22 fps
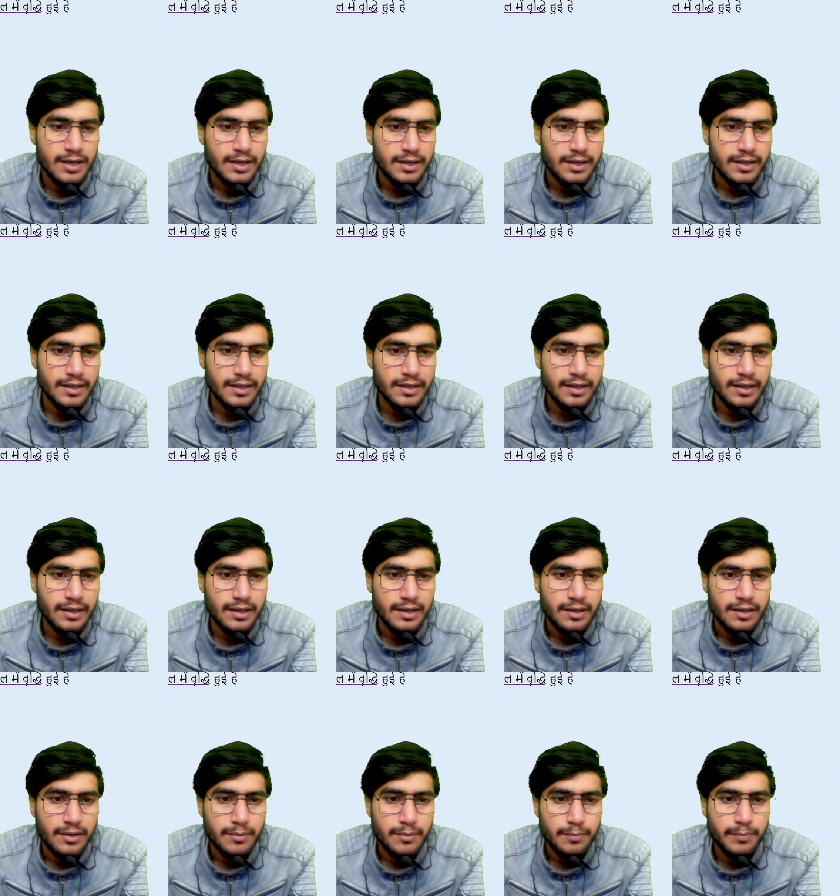ठीक है
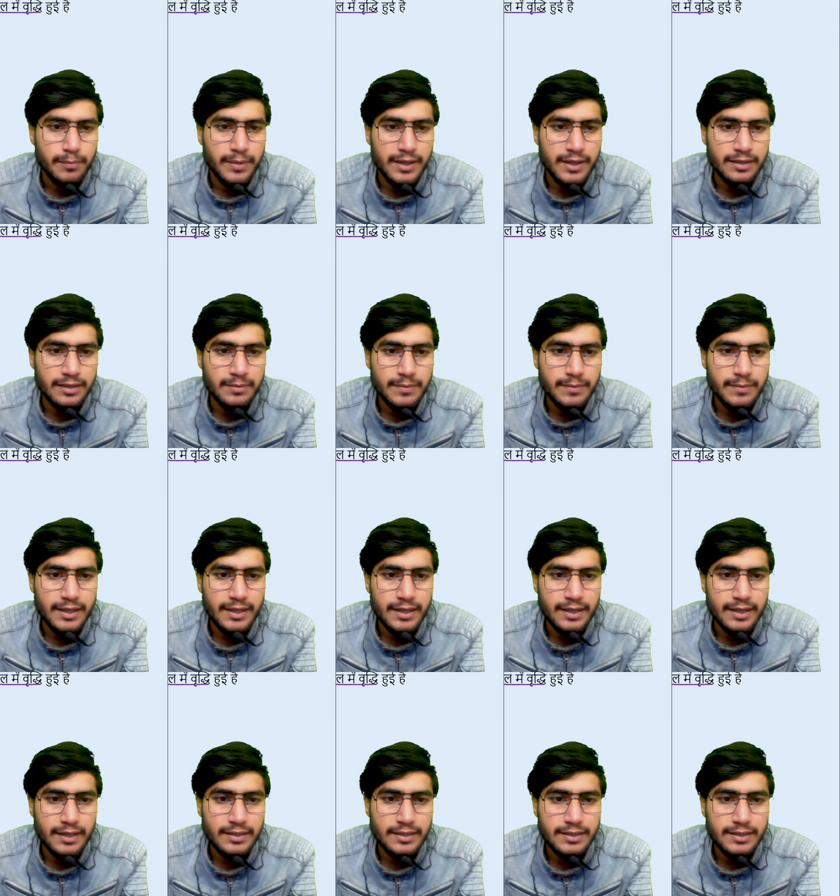ब्रेथ भी
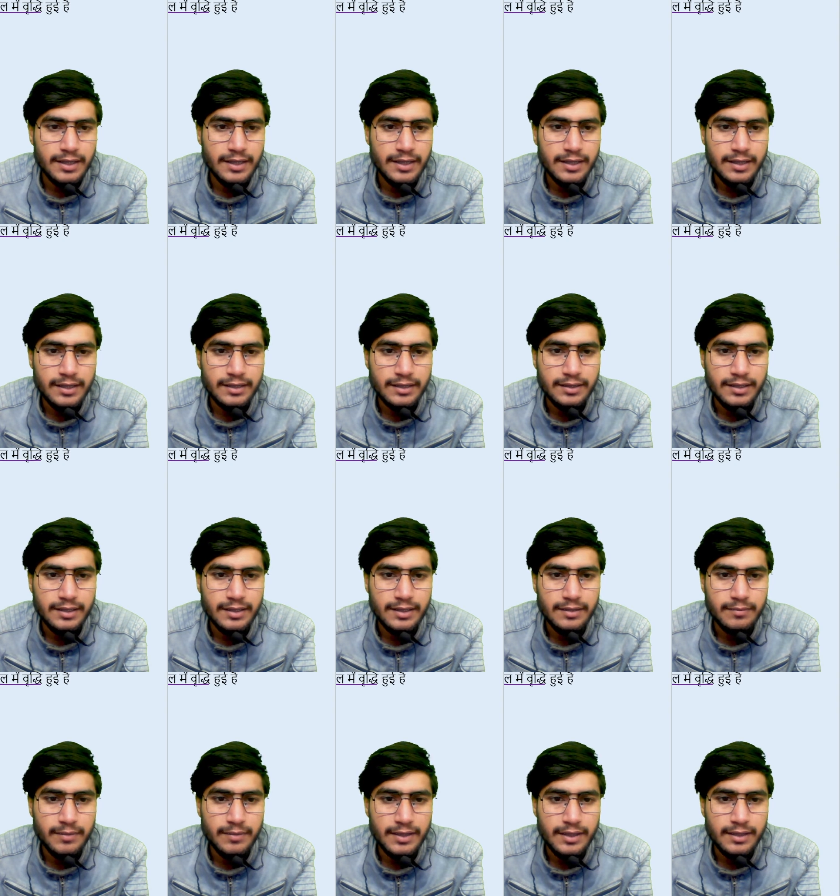एक से लेकर तीन
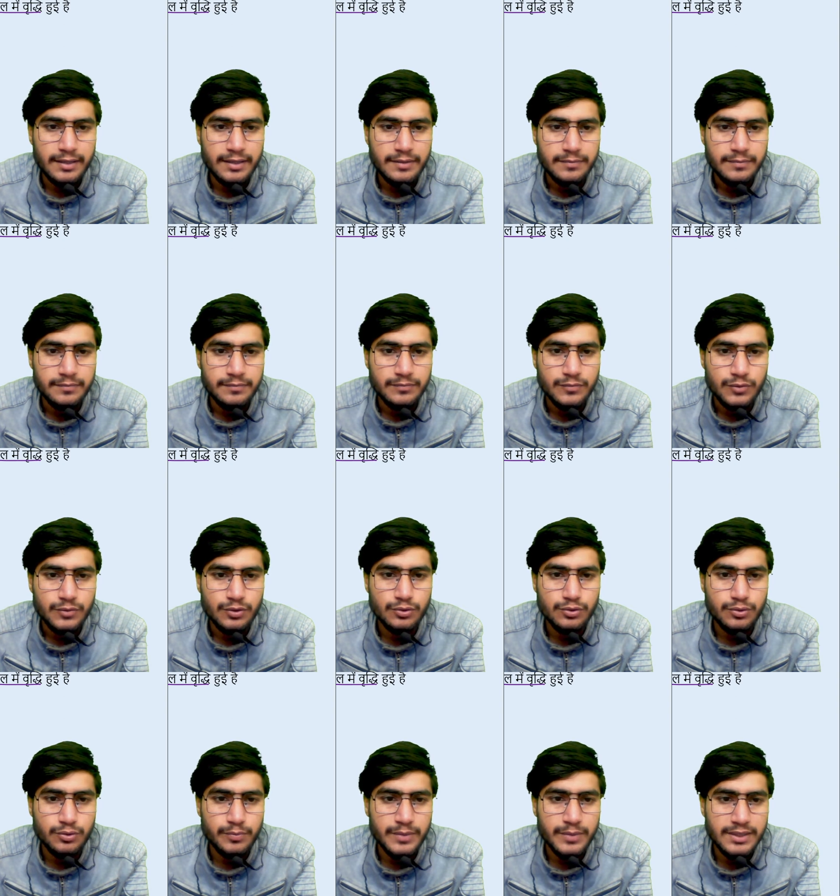बढ़ गई 200
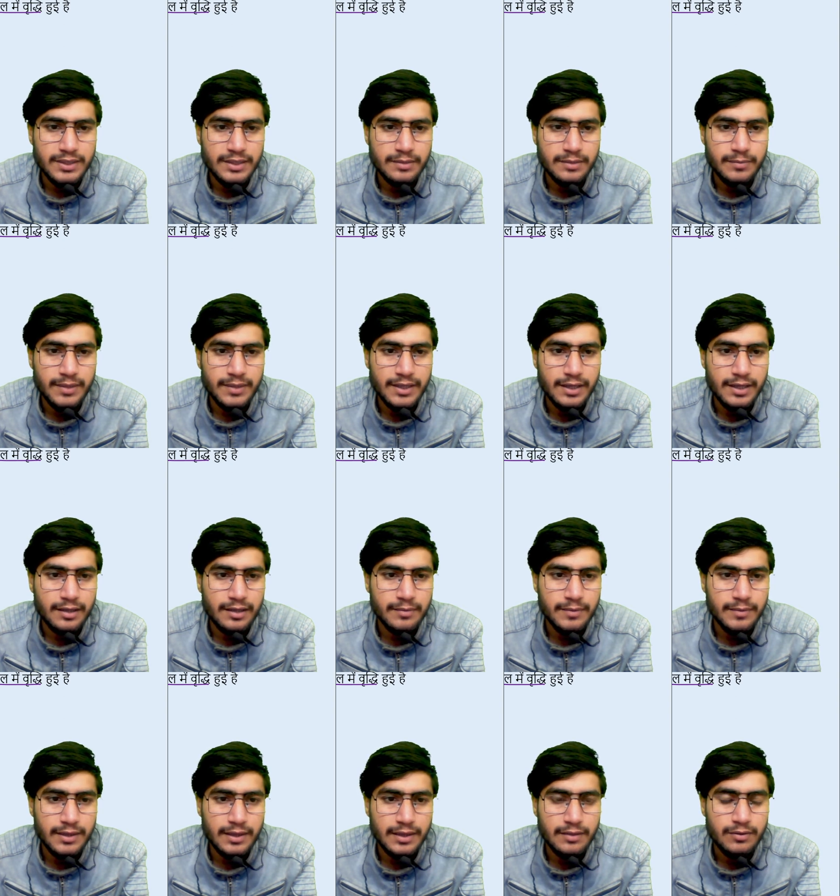परसेंट बढ़ने का
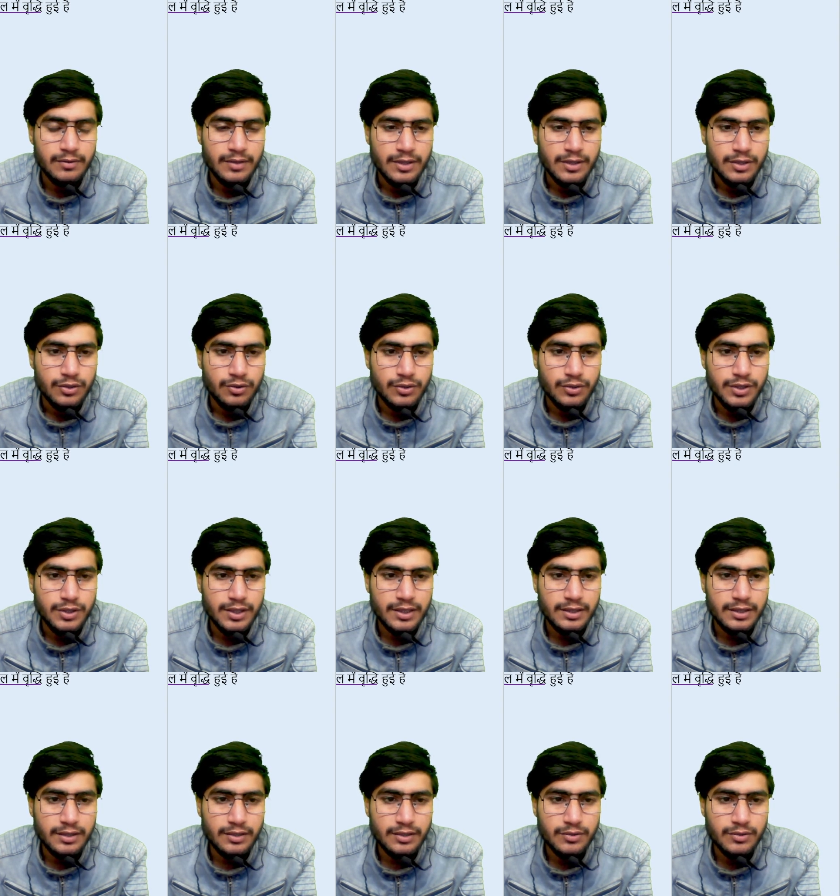मतलब तो ये
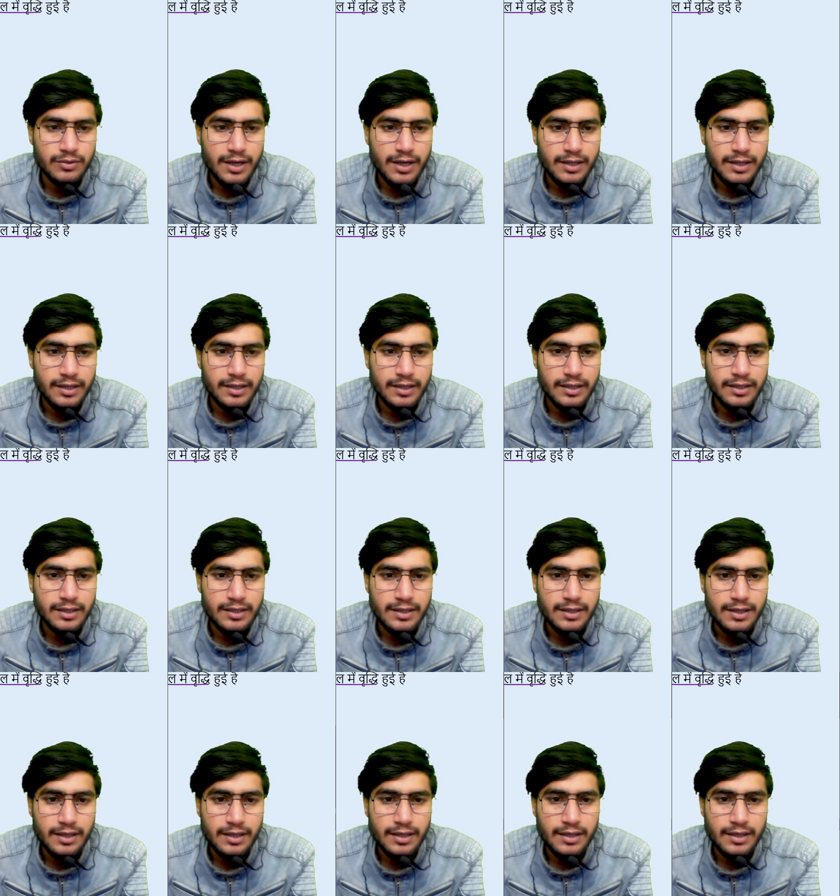कितना हो जाएगा एरिया
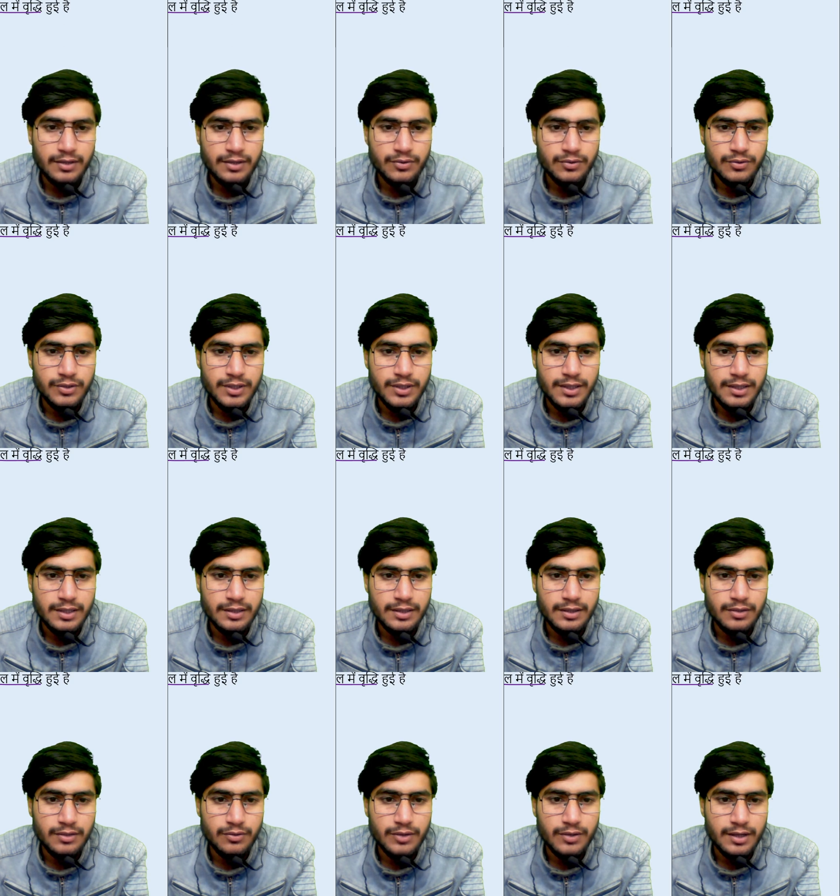एक और ये कितना
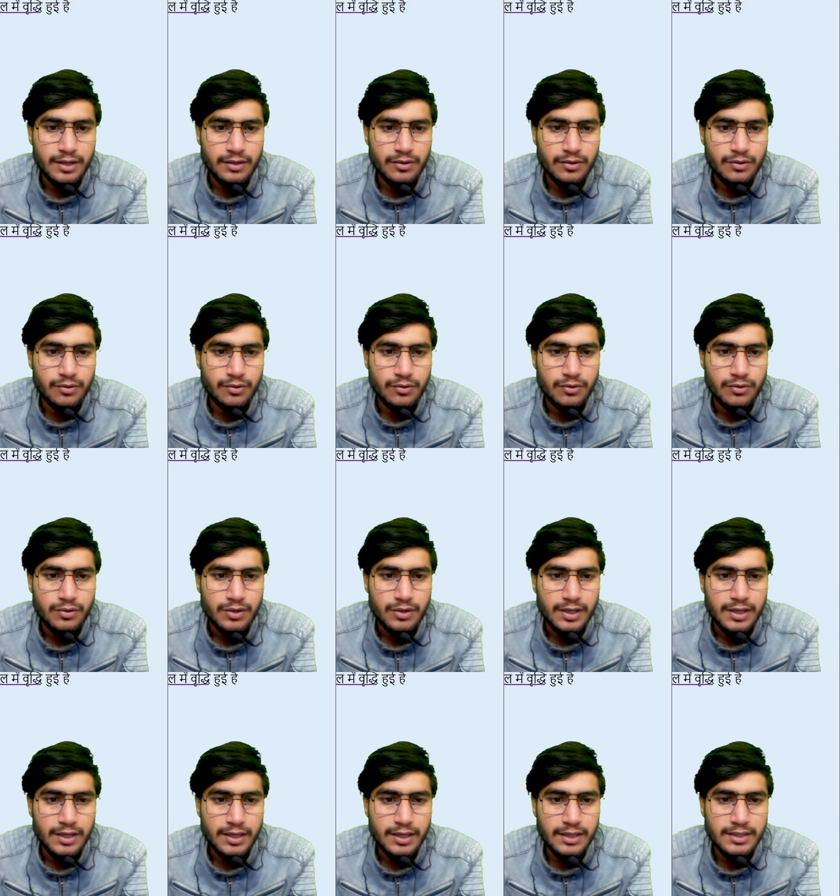हो जाएगा नौ
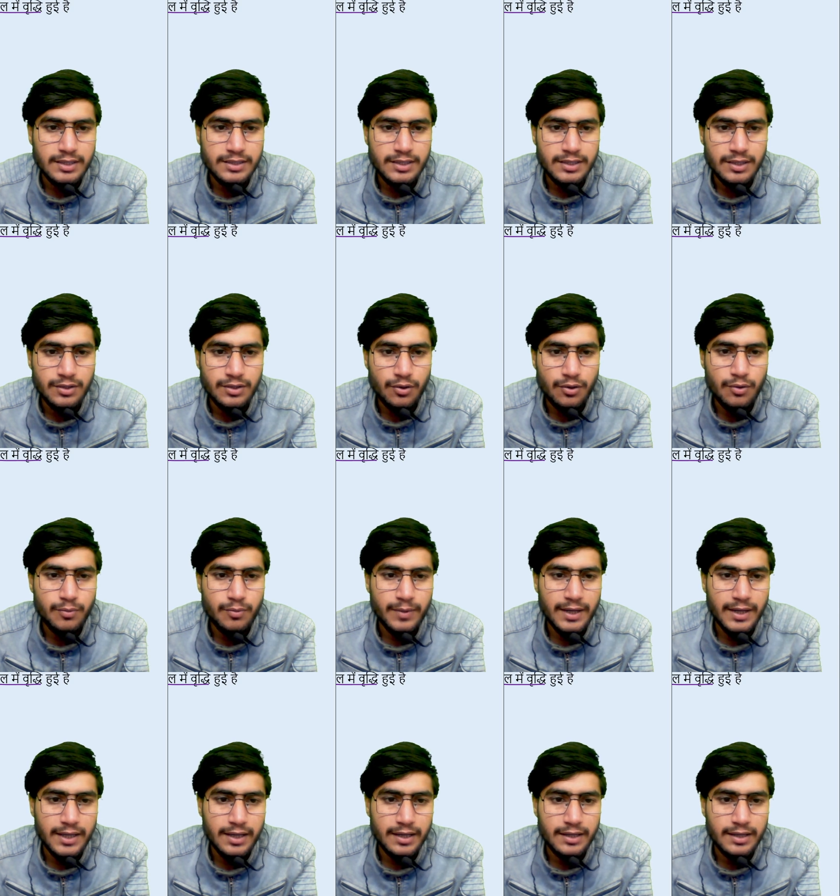एक से नौ बढ़
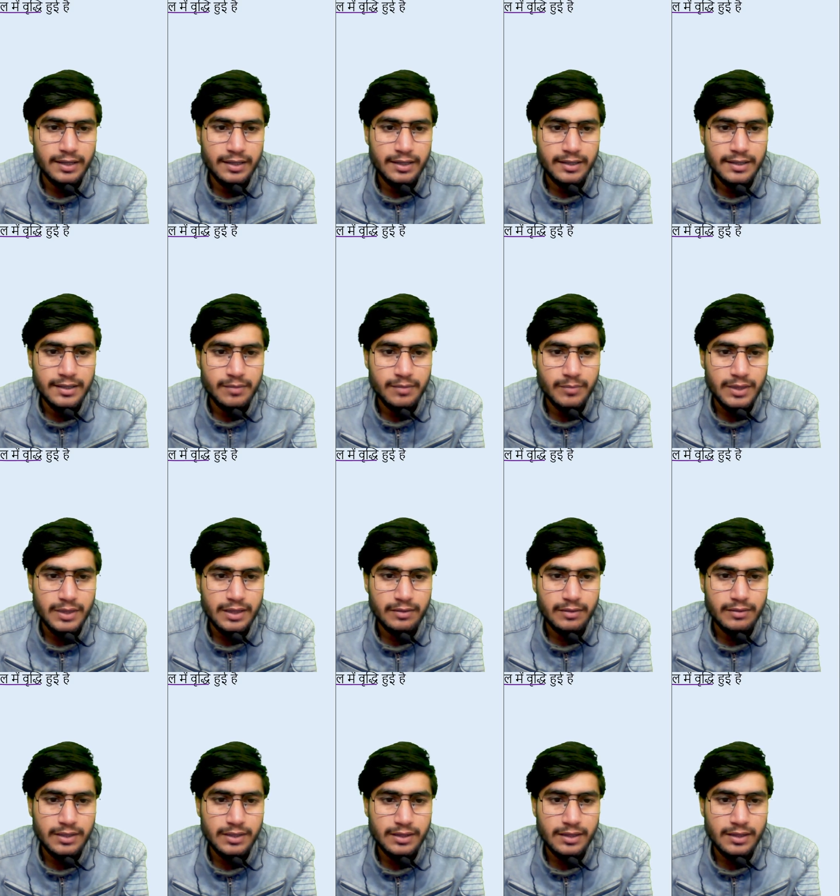गया एरिया मतलब
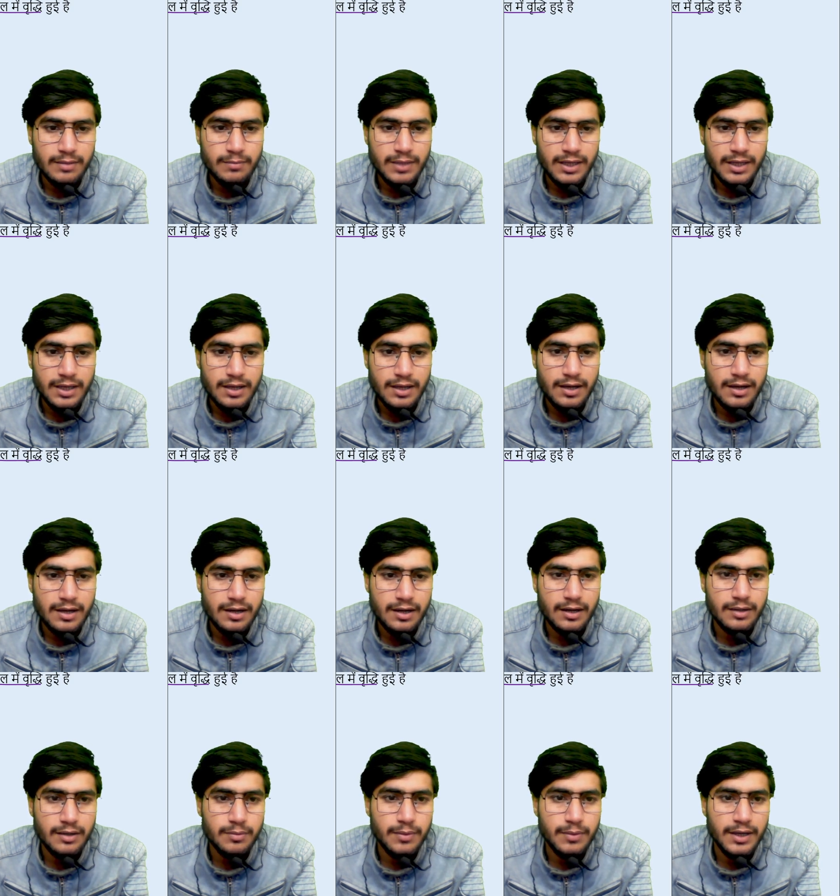कितना बढ़ गया
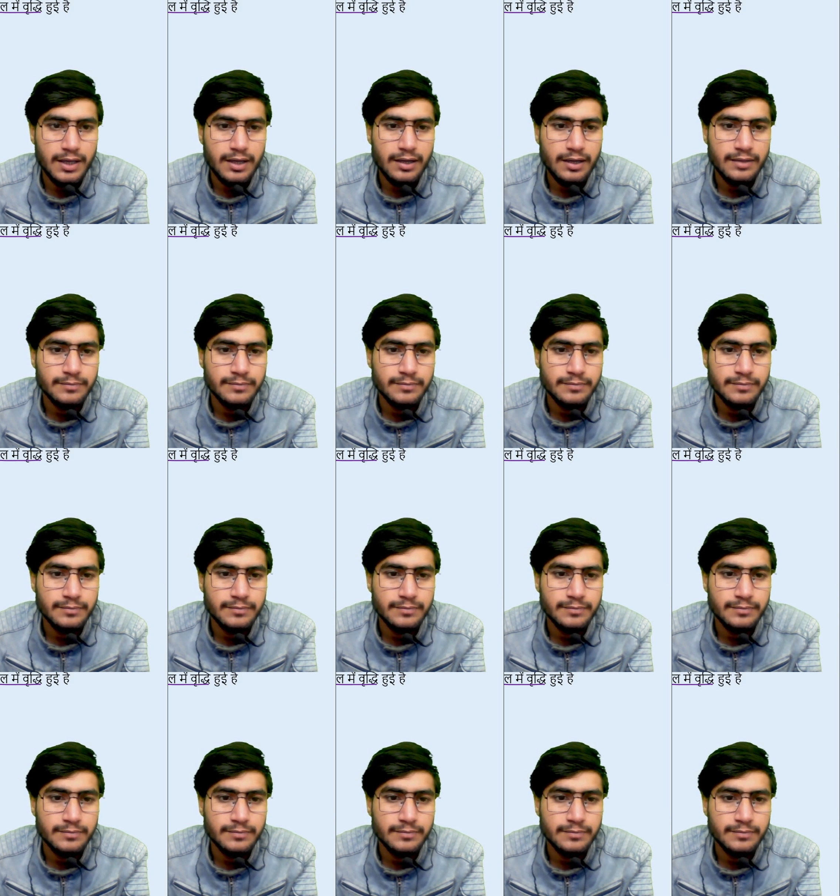आठ बढ़ गया